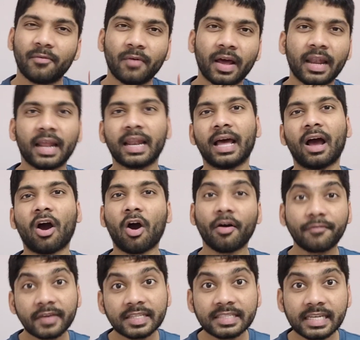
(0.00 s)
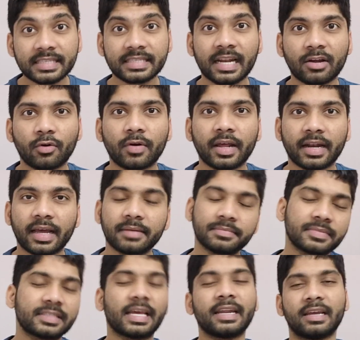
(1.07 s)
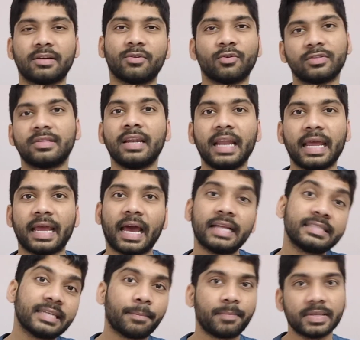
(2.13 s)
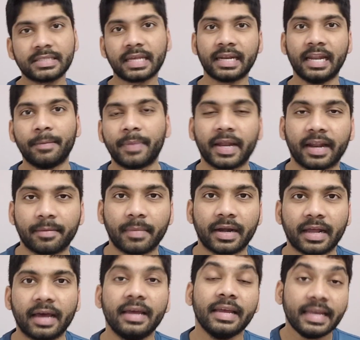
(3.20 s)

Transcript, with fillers: వాళ్ళు అలా ఆఫర్ చేసినా కూడా సరే వద్దులే అని చెప్పేసి తను వెళ్ళిపోయారనమాట